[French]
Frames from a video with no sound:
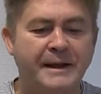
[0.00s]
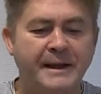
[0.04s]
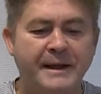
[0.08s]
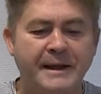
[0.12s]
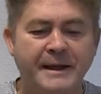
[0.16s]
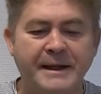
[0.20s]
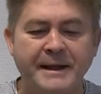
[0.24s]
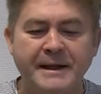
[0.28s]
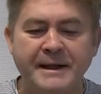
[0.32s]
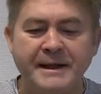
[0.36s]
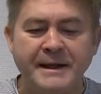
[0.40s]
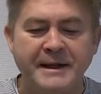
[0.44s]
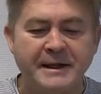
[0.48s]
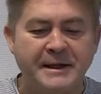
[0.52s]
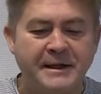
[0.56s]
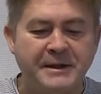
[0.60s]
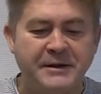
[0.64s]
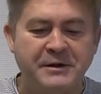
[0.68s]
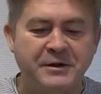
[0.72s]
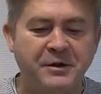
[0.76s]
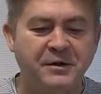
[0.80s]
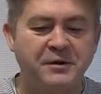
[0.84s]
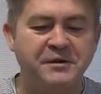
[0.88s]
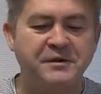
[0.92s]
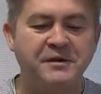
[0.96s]
Et
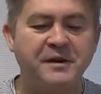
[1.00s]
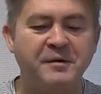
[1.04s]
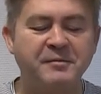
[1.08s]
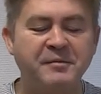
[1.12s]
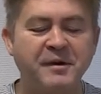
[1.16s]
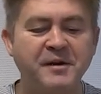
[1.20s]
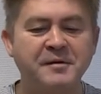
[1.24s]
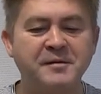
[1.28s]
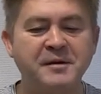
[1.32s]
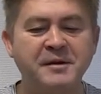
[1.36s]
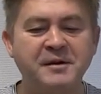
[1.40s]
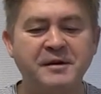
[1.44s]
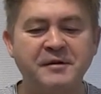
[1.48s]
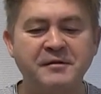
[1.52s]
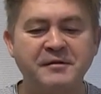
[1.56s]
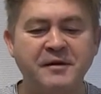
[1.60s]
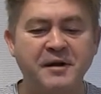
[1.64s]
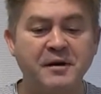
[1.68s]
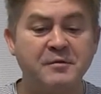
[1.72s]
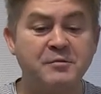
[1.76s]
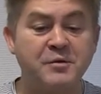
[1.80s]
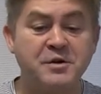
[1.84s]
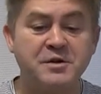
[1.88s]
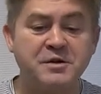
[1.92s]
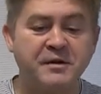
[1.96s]
dans cette
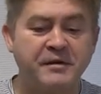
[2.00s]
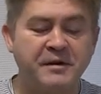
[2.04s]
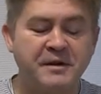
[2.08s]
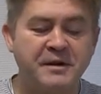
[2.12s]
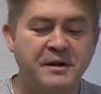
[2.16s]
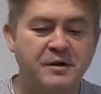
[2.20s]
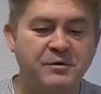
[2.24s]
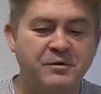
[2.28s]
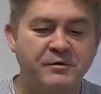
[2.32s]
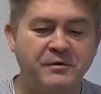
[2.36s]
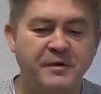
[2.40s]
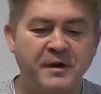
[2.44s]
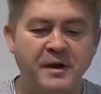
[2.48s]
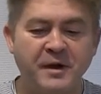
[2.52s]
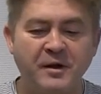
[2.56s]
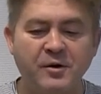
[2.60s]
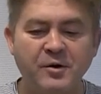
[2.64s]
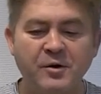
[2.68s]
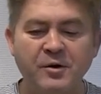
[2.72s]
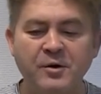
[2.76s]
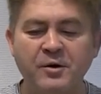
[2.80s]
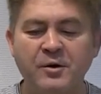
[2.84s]
perspective-là, moi j'avais découvert